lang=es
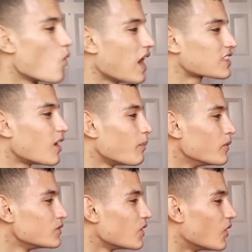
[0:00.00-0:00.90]
Cuatro
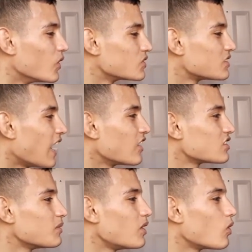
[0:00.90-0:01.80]
puntos.
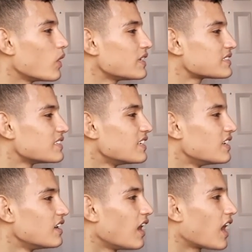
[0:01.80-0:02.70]
Anótemelo, juez.
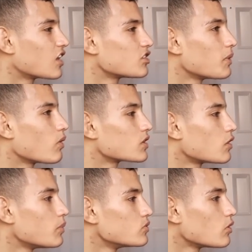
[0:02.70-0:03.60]
Anóteme
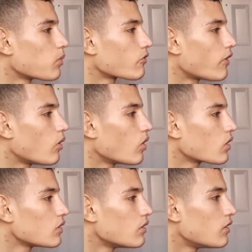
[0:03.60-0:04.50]
cuatro puntos, por favor.